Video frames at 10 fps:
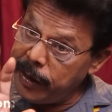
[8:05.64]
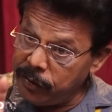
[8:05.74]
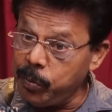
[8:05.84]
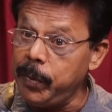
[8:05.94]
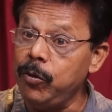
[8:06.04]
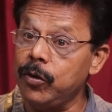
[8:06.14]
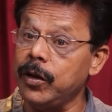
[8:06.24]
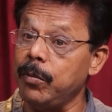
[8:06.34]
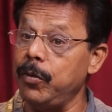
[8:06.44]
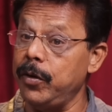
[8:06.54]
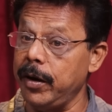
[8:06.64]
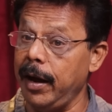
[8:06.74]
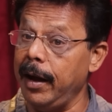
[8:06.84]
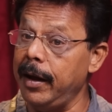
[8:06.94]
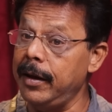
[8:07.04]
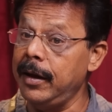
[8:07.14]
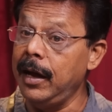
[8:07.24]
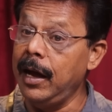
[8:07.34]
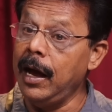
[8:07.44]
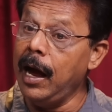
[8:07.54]
ஒரு எஸ்பி ஒருத்தர் போட்டிருக்காங்க
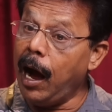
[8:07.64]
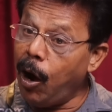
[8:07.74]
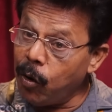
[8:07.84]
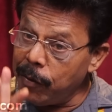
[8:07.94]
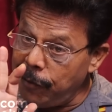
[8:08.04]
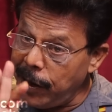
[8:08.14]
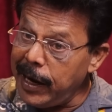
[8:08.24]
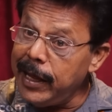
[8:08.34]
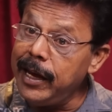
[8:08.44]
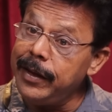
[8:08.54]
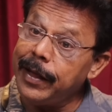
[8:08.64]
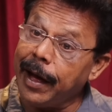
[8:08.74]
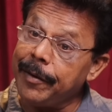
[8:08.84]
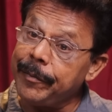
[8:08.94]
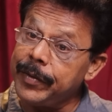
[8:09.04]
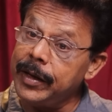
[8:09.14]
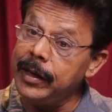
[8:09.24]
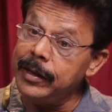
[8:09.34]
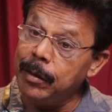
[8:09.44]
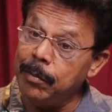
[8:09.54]
அவங்க வேலையே இதுதான்
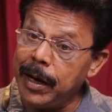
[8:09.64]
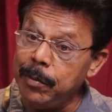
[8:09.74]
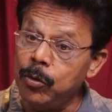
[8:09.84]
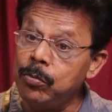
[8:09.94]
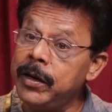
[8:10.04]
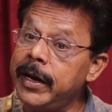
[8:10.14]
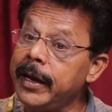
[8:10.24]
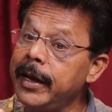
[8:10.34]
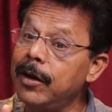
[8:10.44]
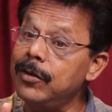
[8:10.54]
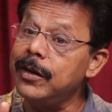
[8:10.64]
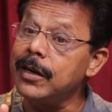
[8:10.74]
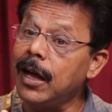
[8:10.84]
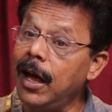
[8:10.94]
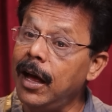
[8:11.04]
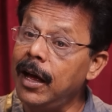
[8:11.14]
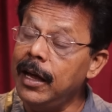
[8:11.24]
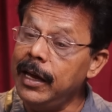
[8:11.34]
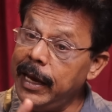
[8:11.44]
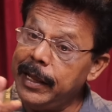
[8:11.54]
இந்த மாதிரி மூமெண்ட் எங்கேயாவது இருக்கா
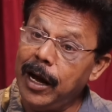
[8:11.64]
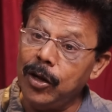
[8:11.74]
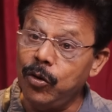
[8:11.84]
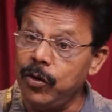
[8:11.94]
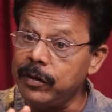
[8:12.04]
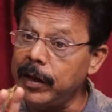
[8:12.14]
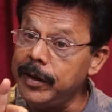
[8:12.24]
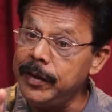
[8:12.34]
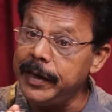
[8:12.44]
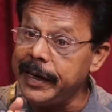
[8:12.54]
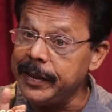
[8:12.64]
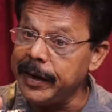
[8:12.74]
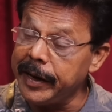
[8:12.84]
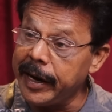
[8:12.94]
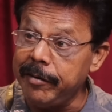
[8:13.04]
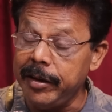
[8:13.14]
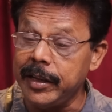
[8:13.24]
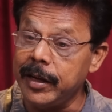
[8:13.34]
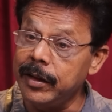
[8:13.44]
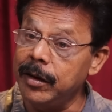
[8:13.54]
ஏதாவது ஒரு சதி திட்டத்தை
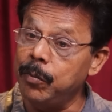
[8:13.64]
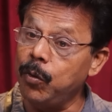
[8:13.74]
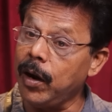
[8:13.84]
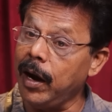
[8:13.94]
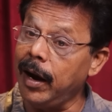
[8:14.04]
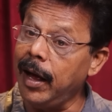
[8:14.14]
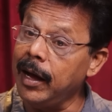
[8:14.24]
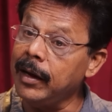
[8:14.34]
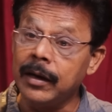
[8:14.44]
நிறைவேற்றுறதுக்கு போகிறாங்களா